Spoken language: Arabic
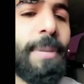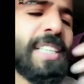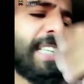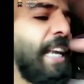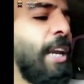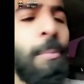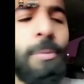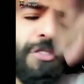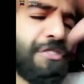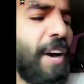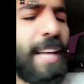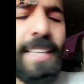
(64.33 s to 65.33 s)
بس كلهم
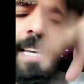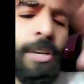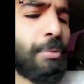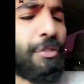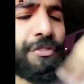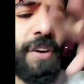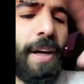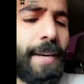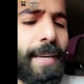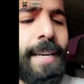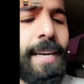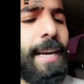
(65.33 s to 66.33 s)
كفار كلهم
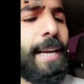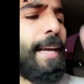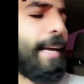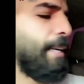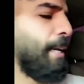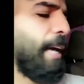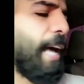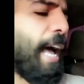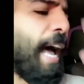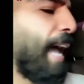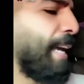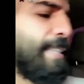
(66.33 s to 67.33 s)
كفار يعني
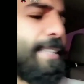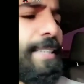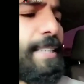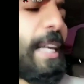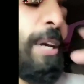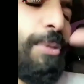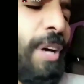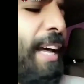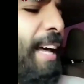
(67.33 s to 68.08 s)
عادي كلهم ك...